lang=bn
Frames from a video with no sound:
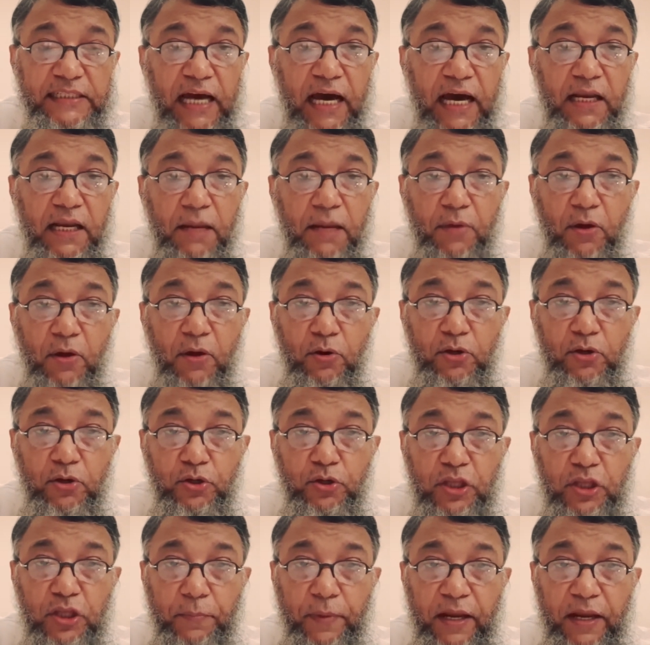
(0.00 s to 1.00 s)
জাহান্নামি হইতে
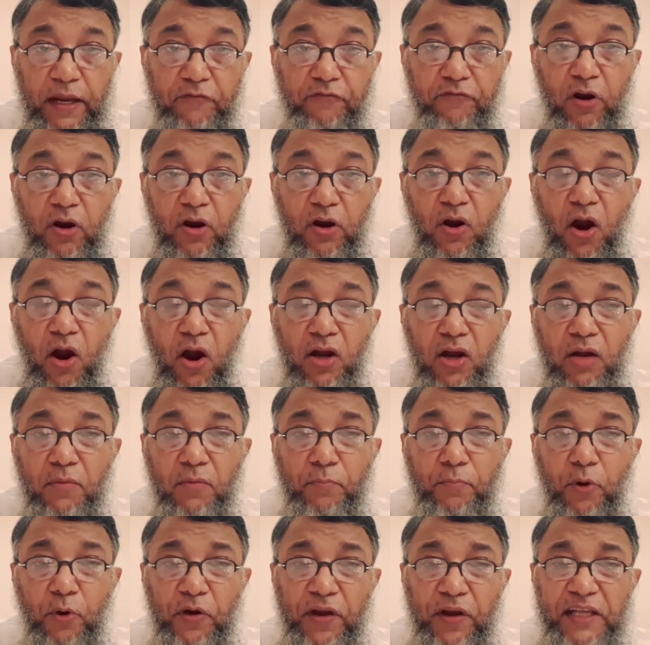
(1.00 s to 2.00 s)
হইতে পারে ফর নট
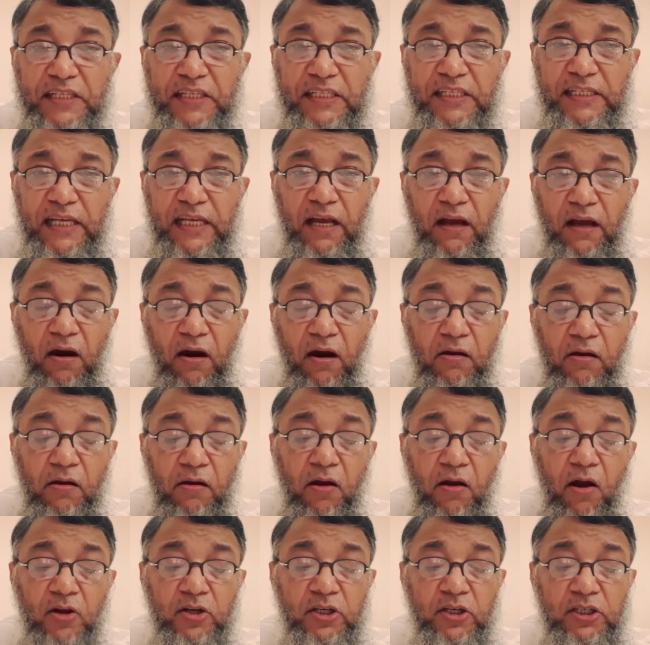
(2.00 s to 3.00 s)
প্রোটেস্টিং অর
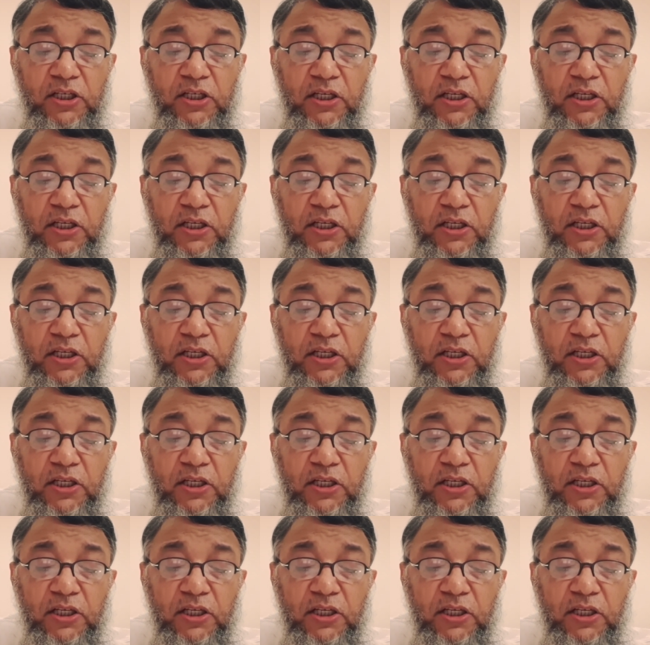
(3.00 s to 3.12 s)
নট